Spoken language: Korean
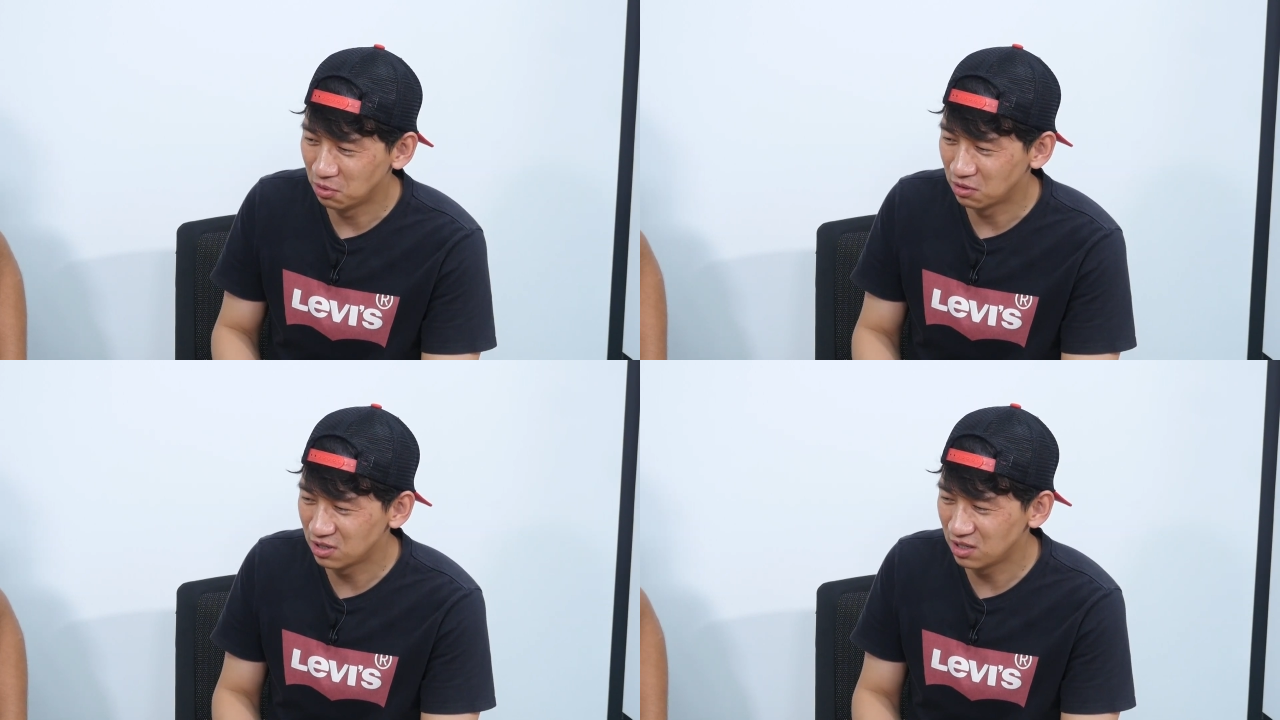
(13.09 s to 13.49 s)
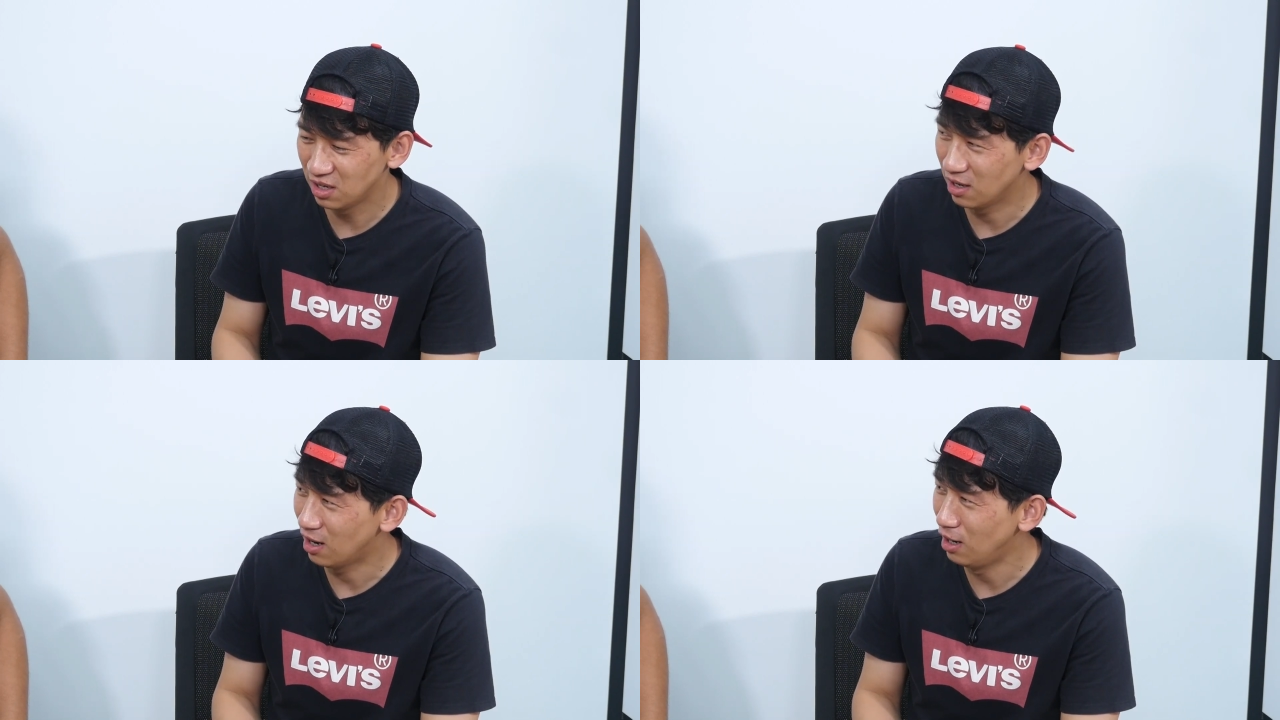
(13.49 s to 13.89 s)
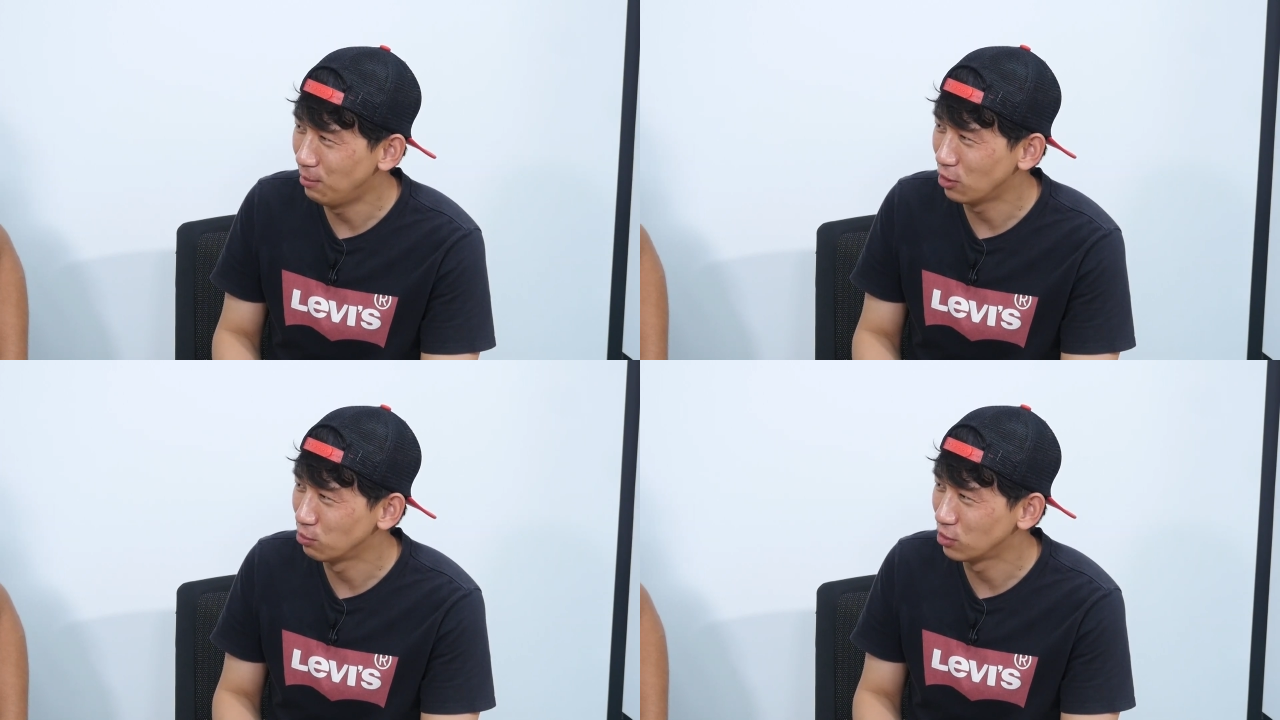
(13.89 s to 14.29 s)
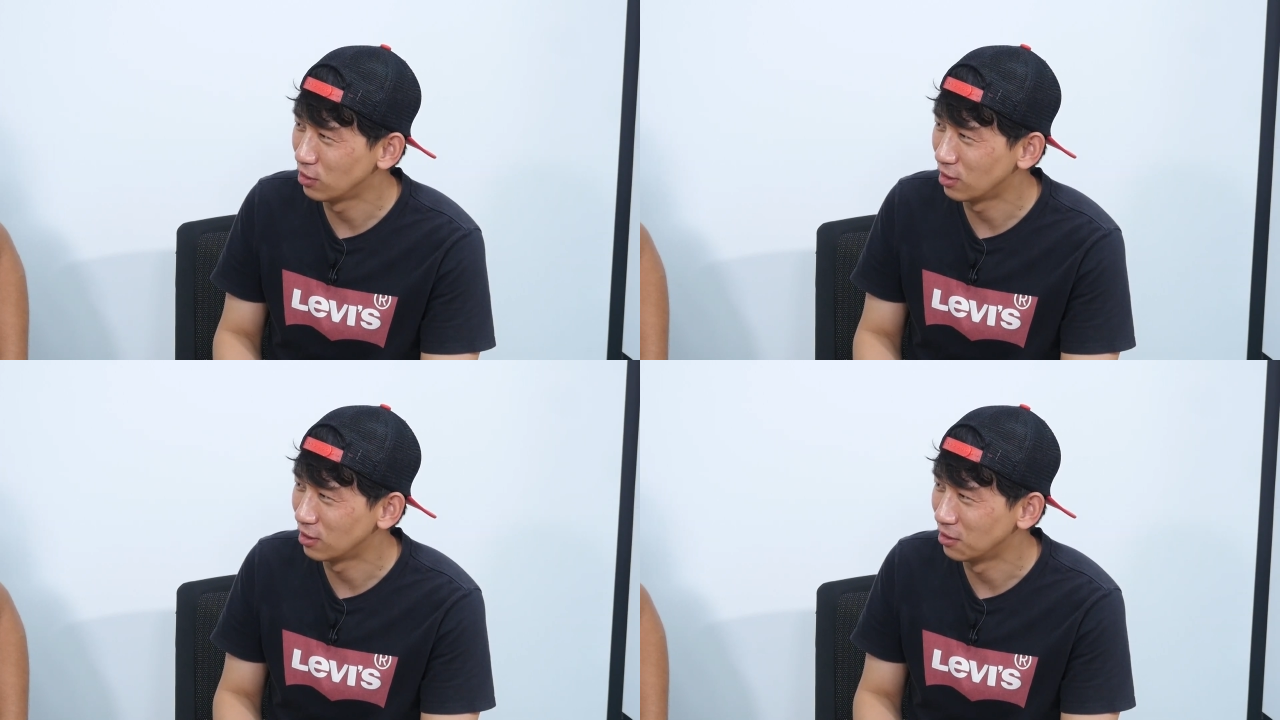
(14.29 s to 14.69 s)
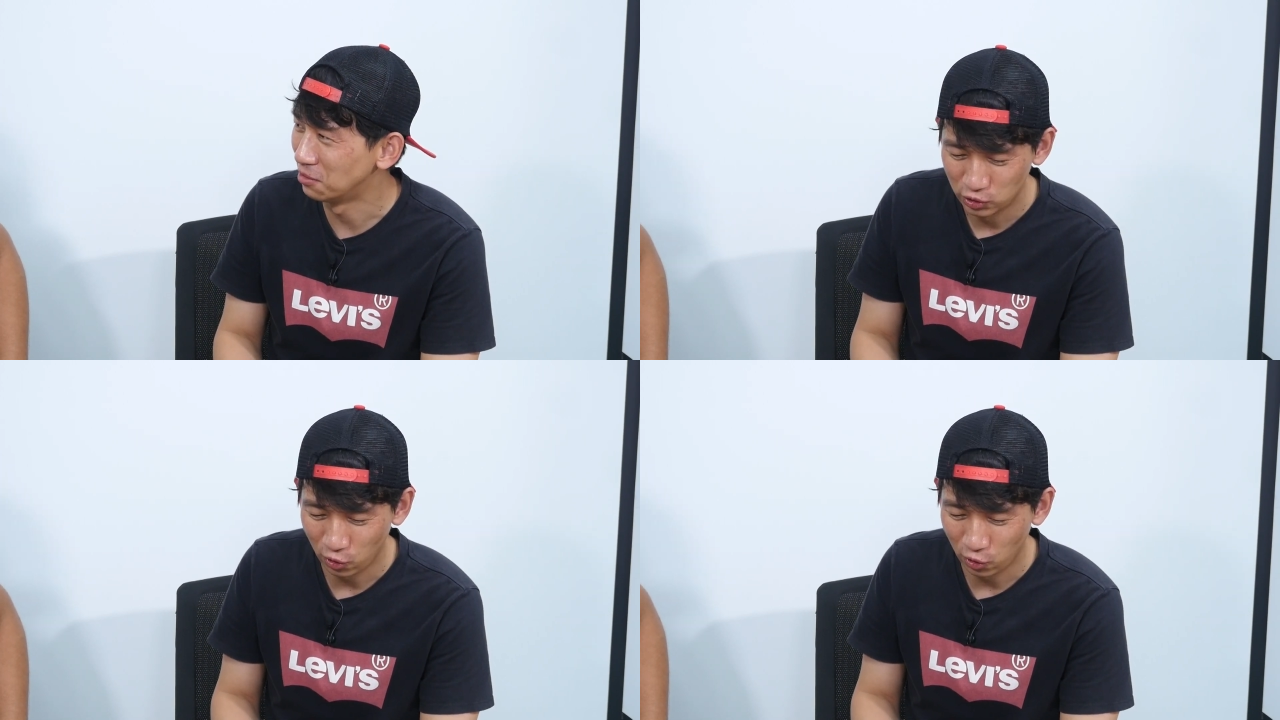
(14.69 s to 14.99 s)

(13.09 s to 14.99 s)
뭐 크게 할 말이 없을 것 같아요.